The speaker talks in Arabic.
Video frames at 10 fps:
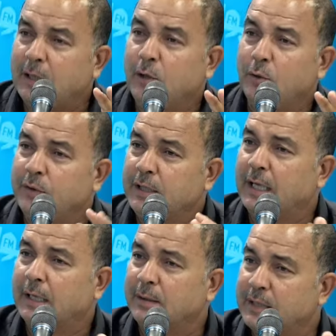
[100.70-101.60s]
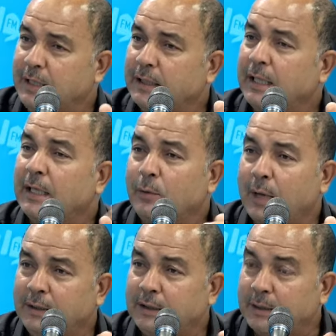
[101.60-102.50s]
للحوثي نعرف جيدا انه
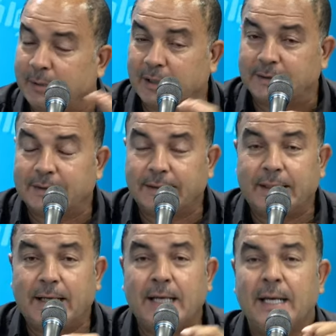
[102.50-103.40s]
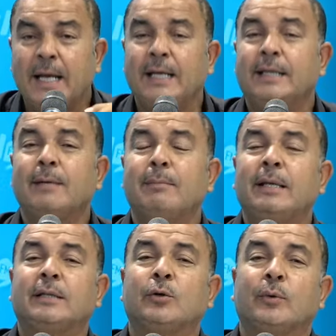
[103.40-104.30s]
هدد بالرد هنا اذا
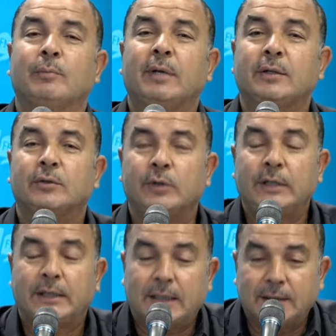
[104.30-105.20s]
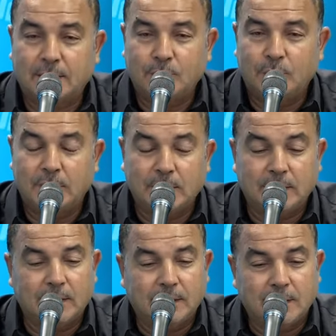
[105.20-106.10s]
ماذا ماذا تريد ان تقول
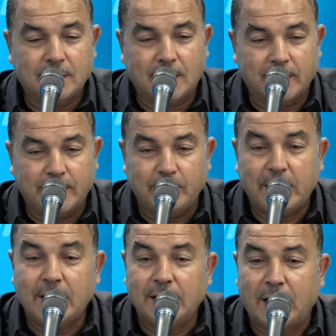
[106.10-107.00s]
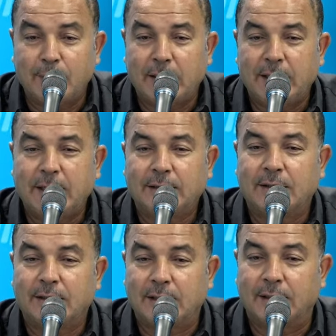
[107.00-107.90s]
آه، اسرائيل بهذه العمليات
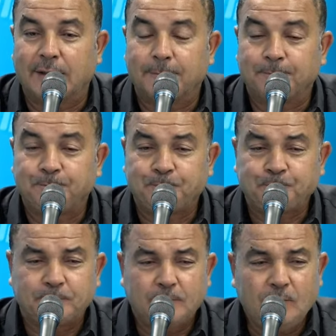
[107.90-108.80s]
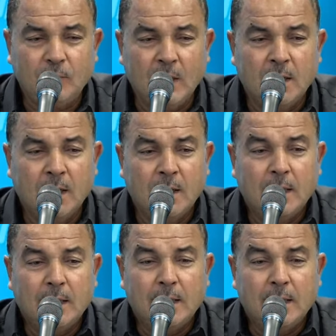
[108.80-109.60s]
الثلاث م.